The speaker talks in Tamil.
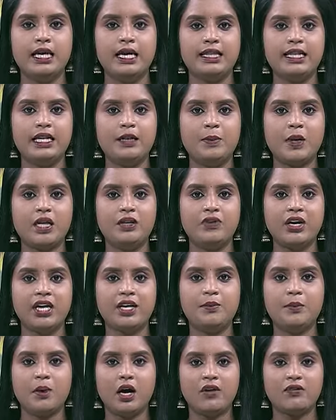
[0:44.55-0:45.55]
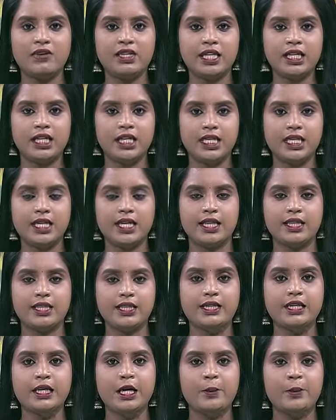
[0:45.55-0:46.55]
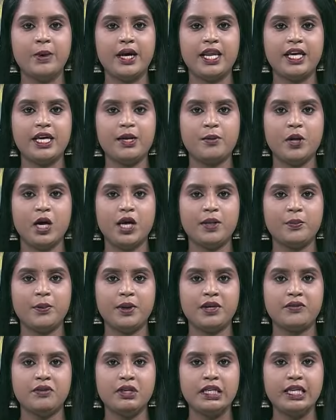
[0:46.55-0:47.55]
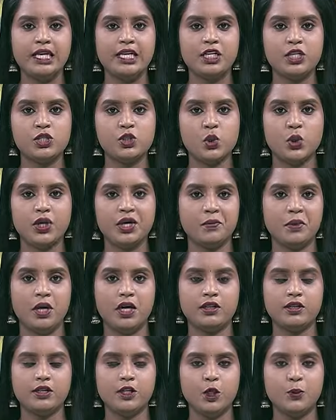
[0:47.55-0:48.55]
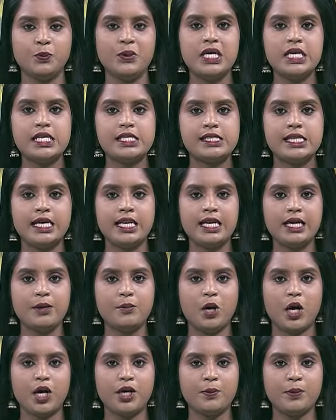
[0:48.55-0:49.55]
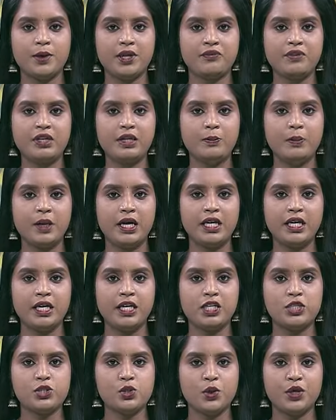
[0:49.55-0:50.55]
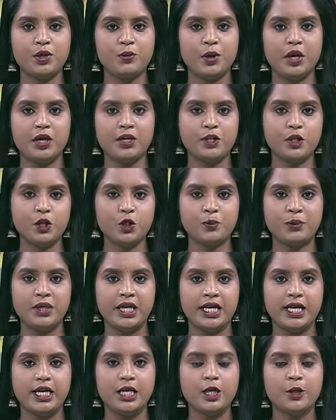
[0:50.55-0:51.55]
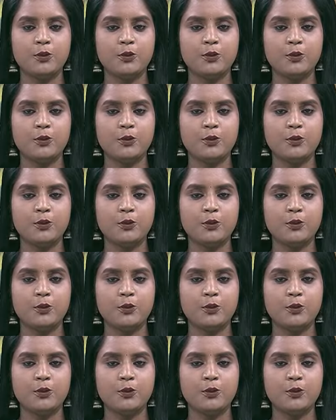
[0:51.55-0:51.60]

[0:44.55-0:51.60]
இதில் பல்வேறு மாவட்டங்களில் இருந்து பெரிய மாடு பிரிவில் எட்டு ஜோடி மாடுகளும் சிறிய மாடு பிரிவில் பனிரெண்டு ஜோடி மாடுகளும் என